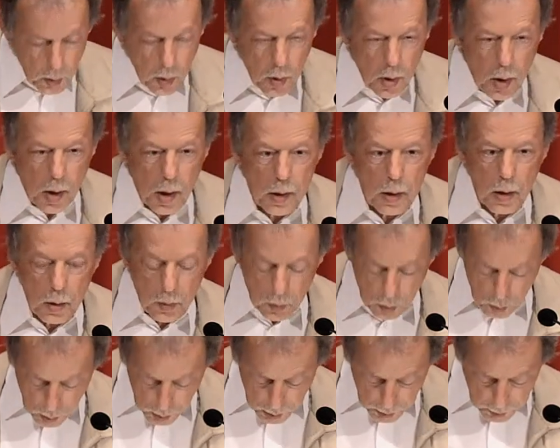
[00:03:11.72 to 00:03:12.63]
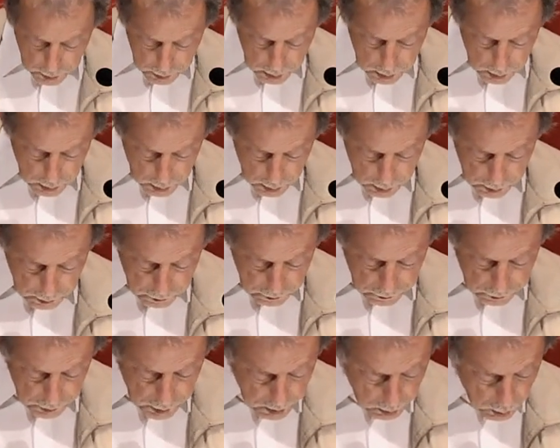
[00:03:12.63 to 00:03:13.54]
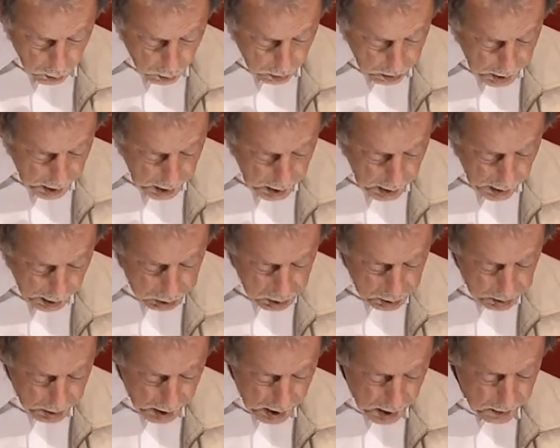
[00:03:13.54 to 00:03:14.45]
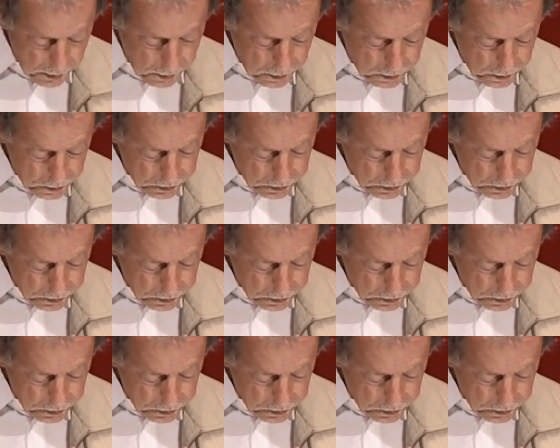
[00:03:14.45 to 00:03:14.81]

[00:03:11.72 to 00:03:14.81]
noch analoge äh, Filmkopien abspielen.